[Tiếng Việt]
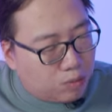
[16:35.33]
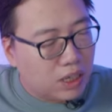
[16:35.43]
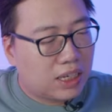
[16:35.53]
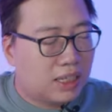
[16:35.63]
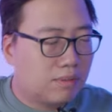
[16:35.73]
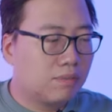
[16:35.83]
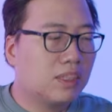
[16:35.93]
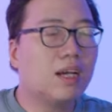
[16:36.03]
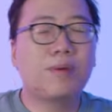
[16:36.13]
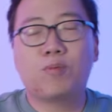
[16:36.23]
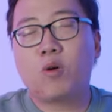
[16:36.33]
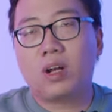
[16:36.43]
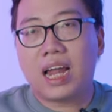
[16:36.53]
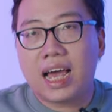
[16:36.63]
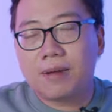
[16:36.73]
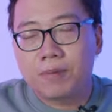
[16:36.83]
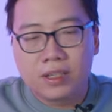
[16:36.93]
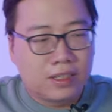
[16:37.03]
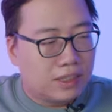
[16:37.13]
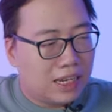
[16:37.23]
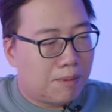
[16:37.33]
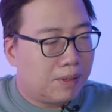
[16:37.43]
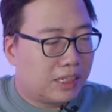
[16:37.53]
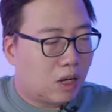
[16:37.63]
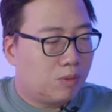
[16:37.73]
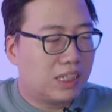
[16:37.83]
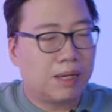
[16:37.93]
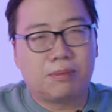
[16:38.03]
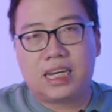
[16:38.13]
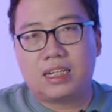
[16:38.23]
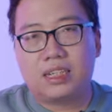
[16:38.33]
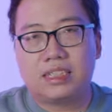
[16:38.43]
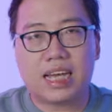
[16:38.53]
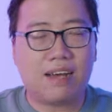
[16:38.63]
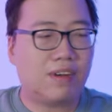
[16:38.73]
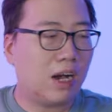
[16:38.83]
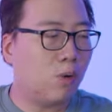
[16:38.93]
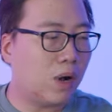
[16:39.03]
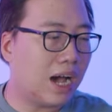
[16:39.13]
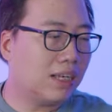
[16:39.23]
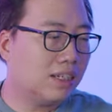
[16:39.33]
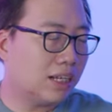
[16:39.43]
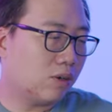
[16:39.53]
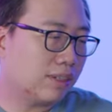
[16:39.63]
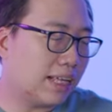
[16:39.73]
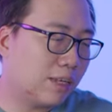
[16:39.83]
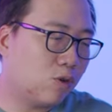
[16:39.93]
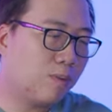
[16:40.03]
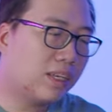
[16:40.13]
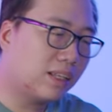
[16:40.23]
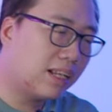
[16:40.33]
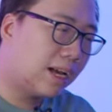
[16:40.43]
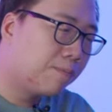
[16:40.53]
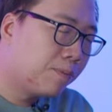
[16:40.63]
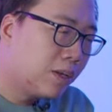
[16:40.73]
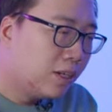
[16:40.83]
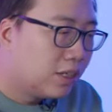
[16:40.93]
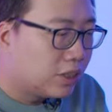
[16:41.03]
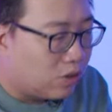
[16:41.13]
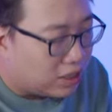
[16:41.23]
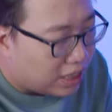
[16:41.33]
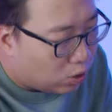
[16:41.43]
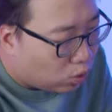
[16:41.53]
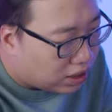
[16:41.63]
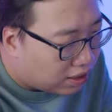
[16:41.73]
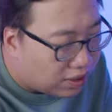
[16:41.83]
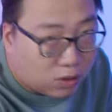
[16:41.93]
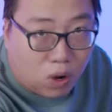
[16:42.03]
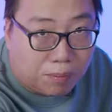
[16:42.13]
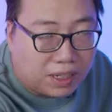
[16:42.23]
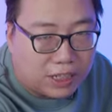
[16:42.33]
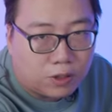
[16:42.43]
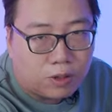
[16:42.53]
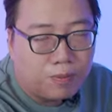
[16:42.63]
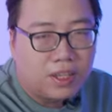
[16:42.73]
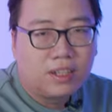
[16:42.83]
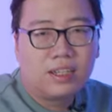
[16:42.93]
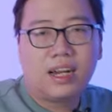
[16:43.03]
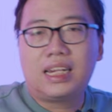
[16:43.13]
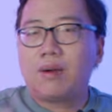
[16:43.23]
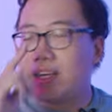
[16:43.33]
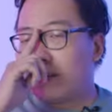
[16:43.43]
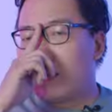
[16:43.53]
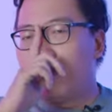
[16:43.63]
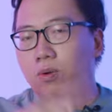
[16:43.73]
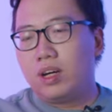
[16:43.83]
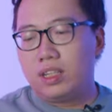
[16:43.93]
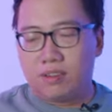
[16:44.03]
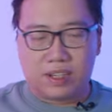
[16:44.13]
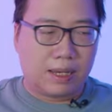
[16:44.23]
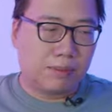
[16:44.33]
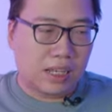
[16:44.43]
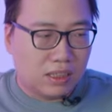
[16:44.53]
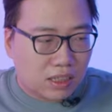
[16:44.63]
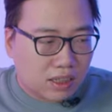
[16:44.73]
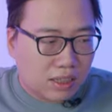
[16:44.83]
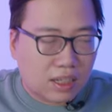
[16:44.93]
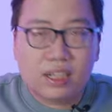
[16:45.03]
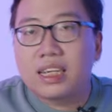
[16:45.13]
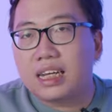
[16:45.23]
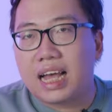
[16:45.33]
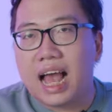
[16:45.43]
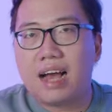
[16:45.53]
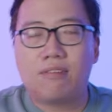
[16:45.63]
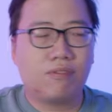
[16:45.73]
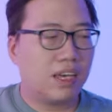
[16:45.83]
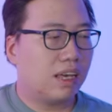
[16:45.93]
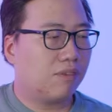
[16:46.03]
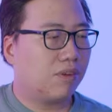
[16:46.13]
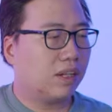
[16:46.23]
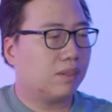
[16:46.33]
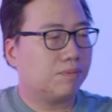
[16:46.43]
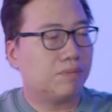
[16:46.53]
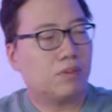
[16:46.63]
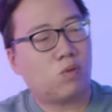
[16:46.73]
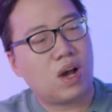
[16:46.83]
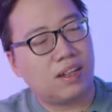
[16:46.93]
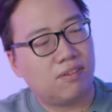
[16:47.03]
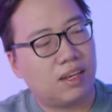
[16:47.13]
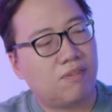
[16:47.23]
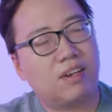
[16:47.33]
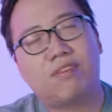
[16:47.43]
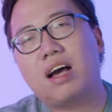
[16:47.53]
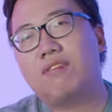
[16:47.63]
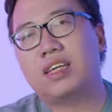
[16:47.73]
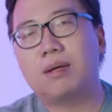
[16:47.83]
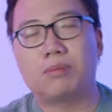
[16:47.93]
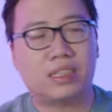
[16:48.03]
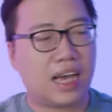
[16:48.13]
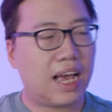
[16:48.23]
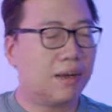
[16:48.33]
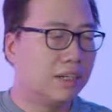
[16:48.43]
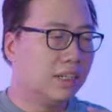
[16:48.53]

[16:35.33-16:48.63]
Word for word: không thể như là mình mua online nên là mình sẽ không thể kiểm tra được tình trạng và hàng hóa như là con cạc này của mình nhận là nó đã chết luôn cái phần quả bên này rồi nên là nếu anh em nào mua ấy thì phải kiểm tra trước rất là kỹ càng về phần quạt này phải và phải kiểm tra